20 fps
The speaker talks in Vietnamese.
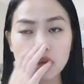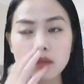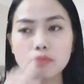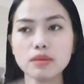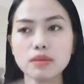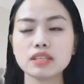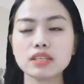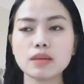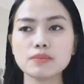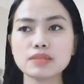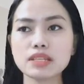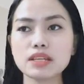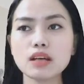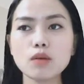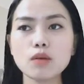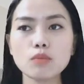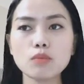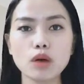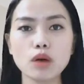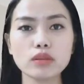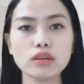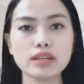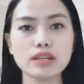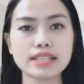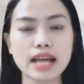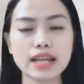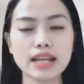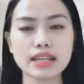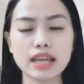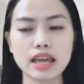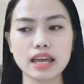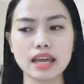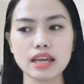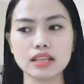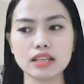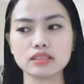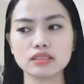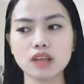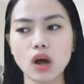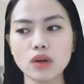mình thậm chí không có thời gian để
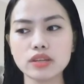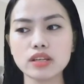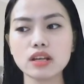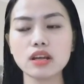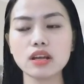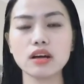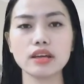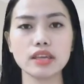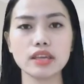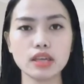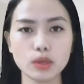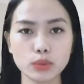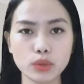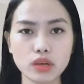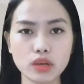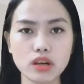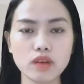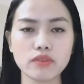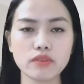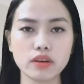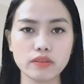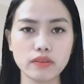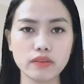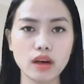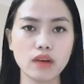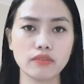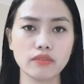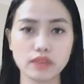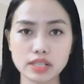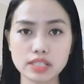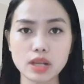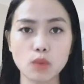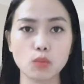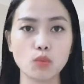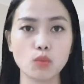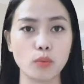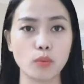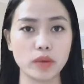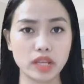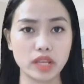nói những lời yêu thương với vợ với
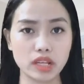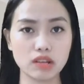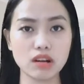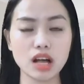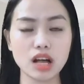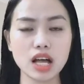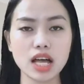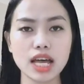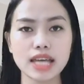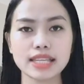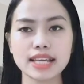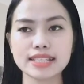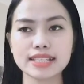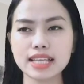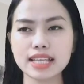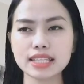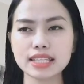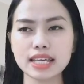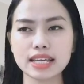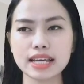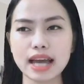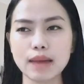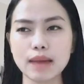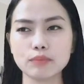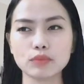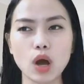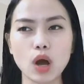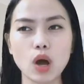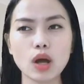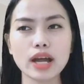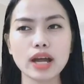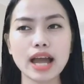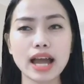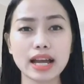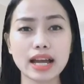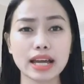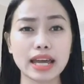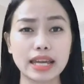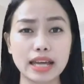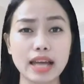chồng của mình nữa thành ra tình cảm nó
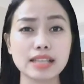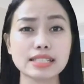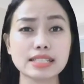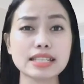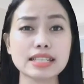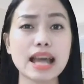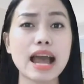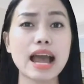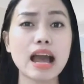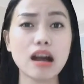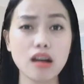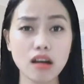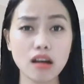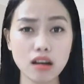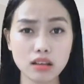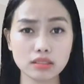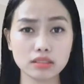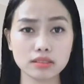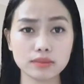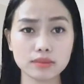càng ngày càng xa hơn